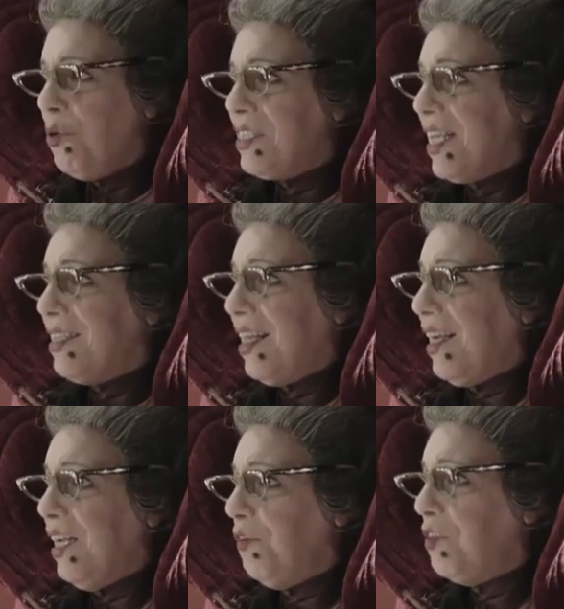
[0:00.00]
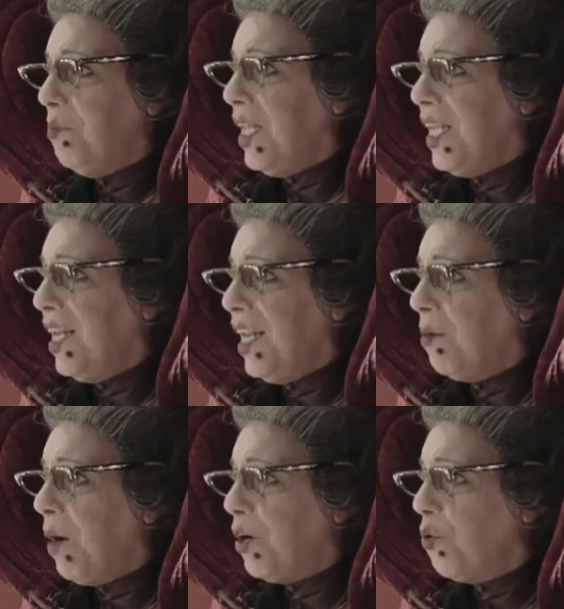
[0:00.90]
وسيادتك عرفت منين ان
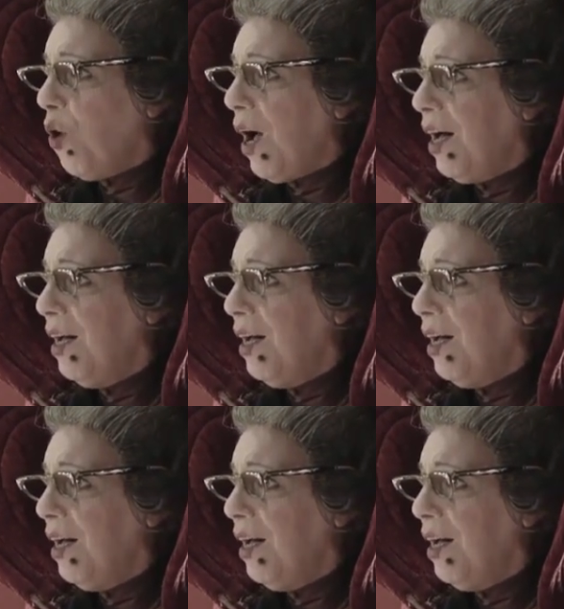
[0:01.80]
انا مطروح